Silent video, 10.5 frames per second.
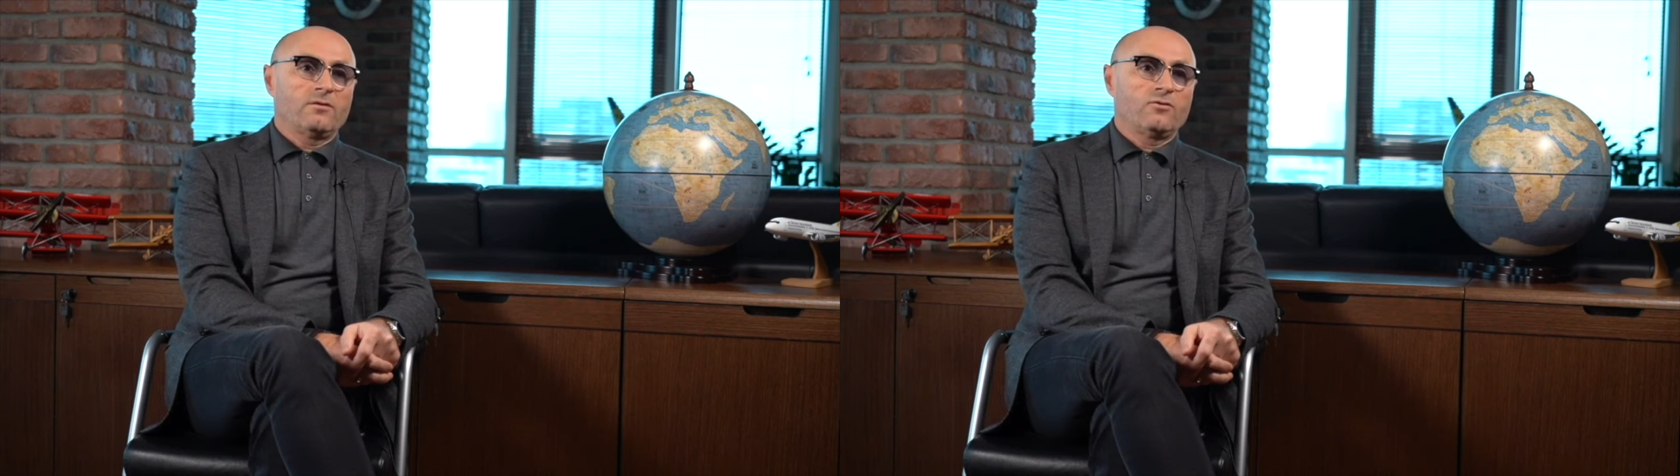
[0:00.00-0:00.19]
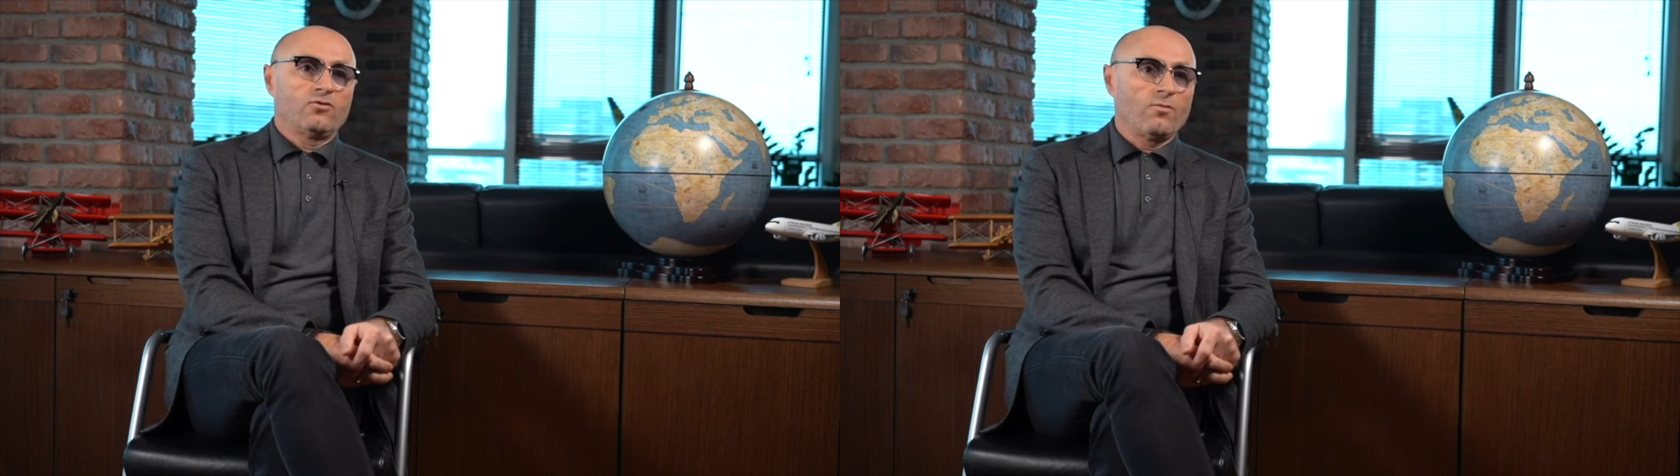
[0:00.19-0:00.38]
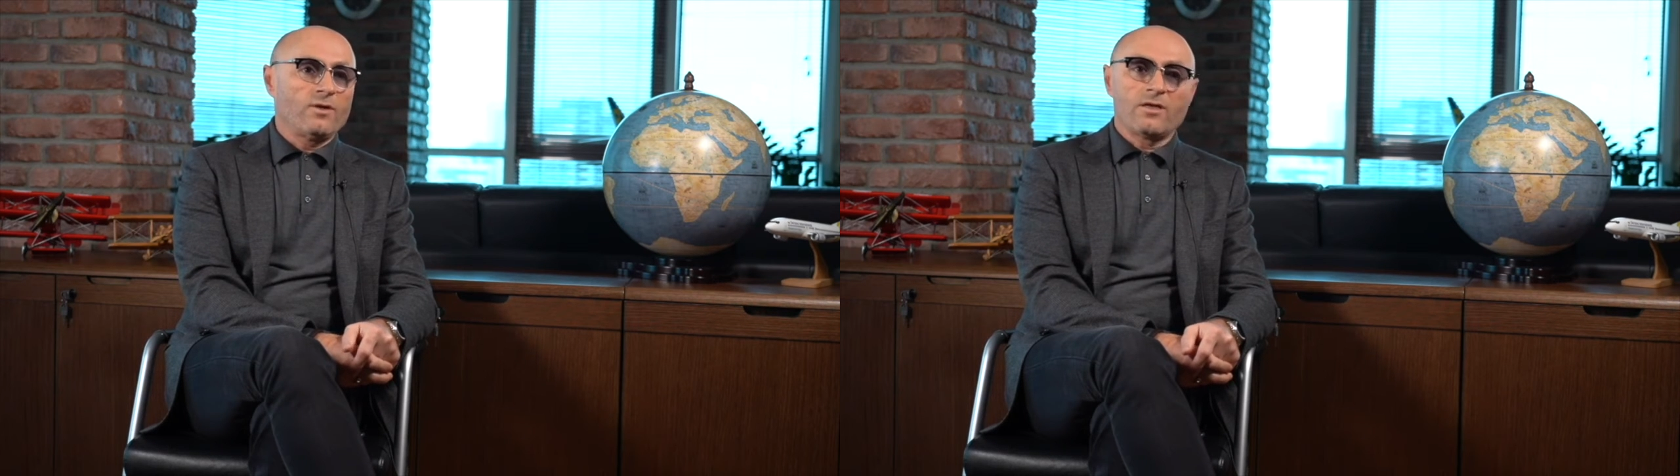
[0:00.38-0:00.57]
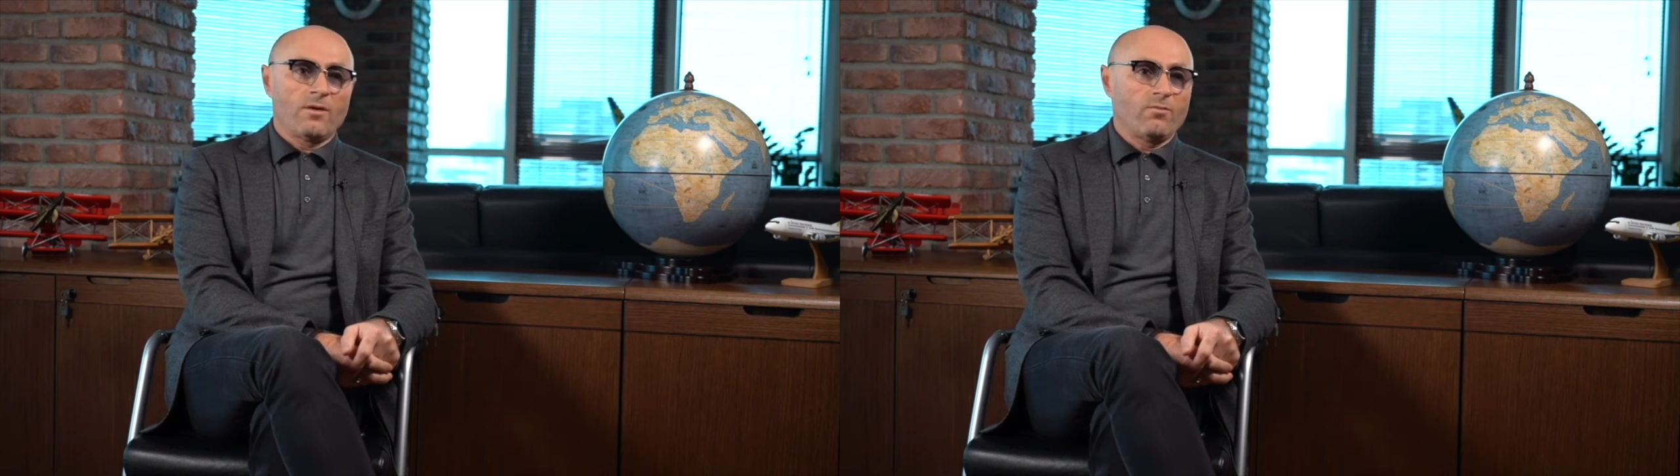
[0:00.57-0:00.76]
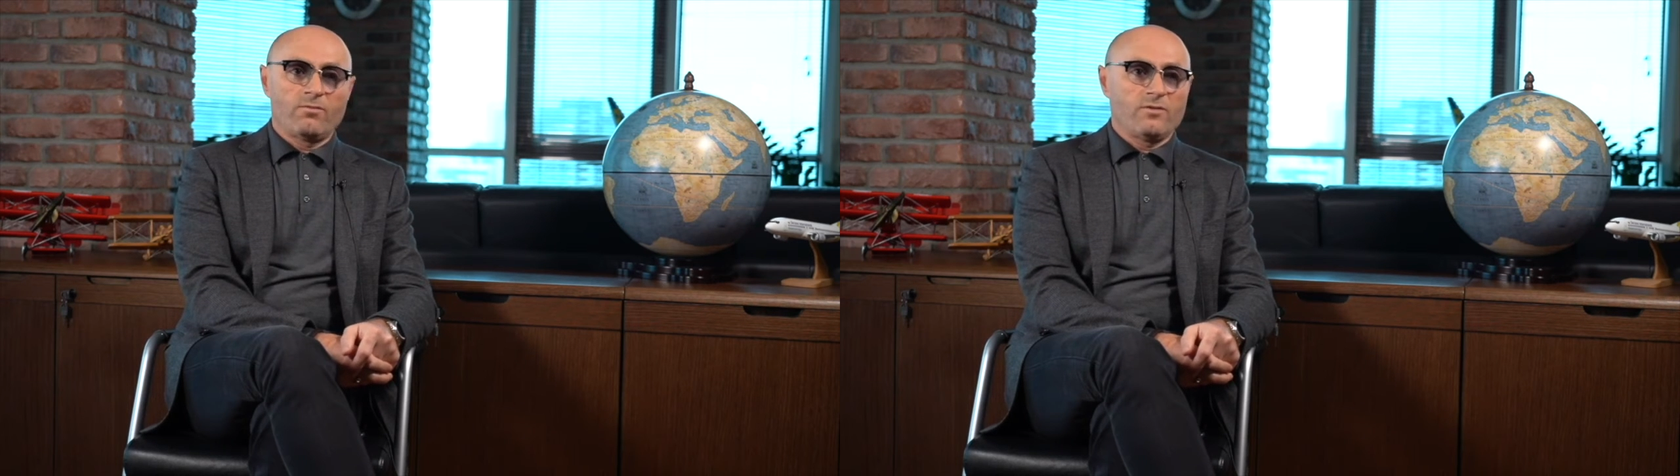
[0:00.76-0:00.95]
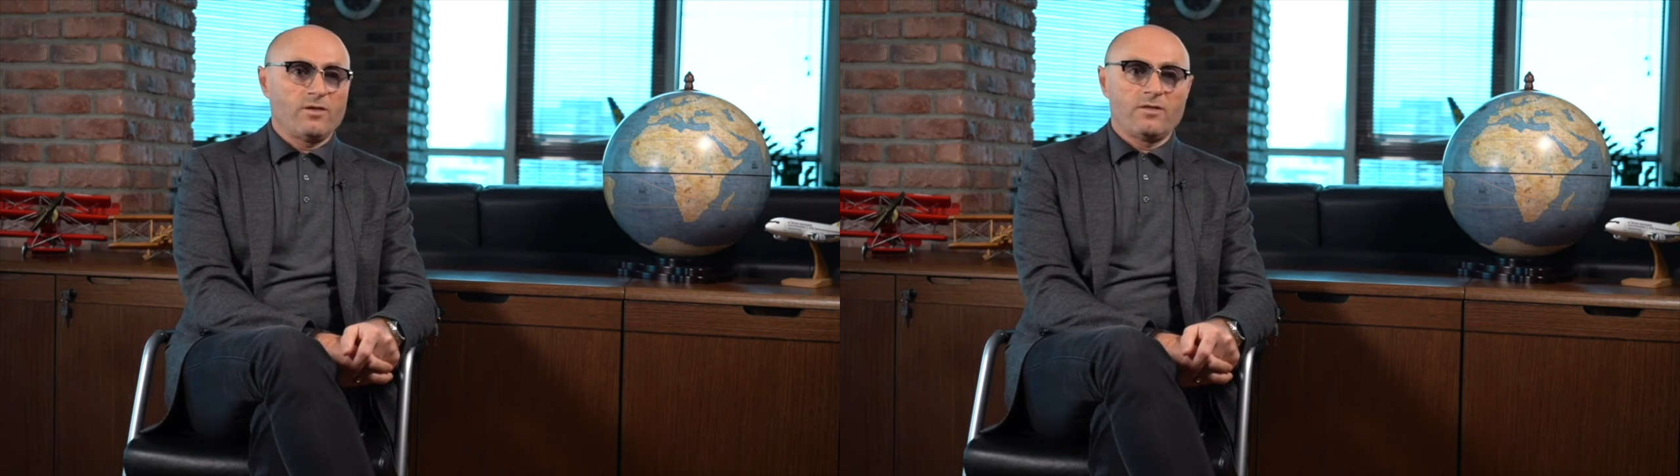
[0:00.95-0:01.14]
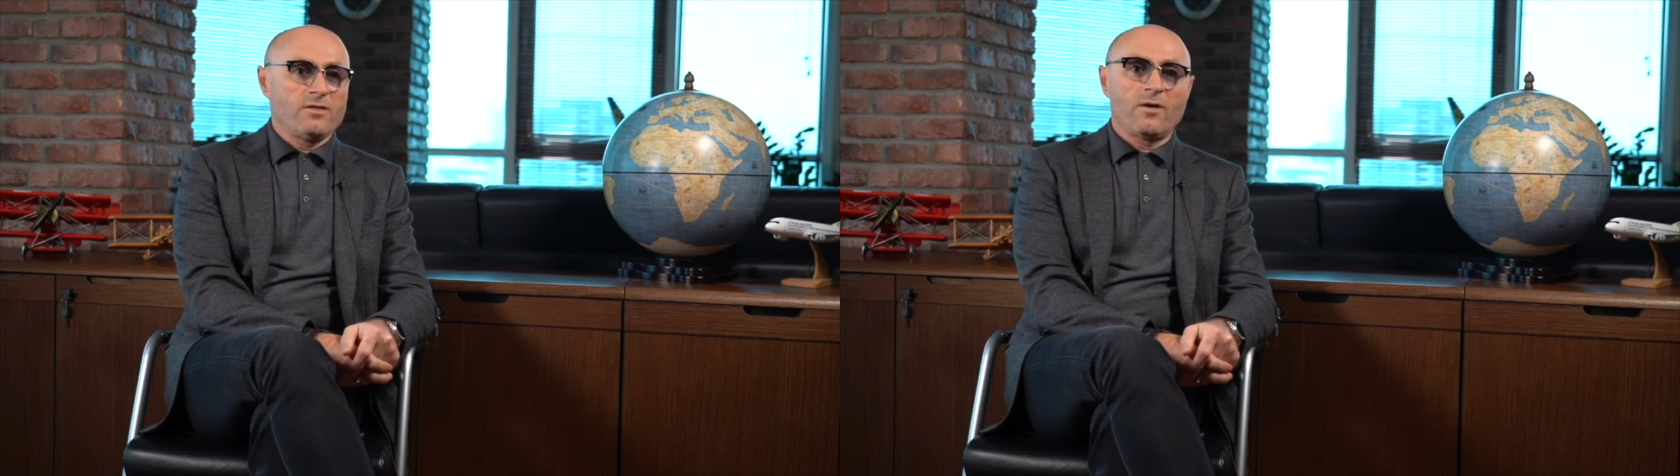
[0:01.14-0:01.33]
но мы не, об, не, не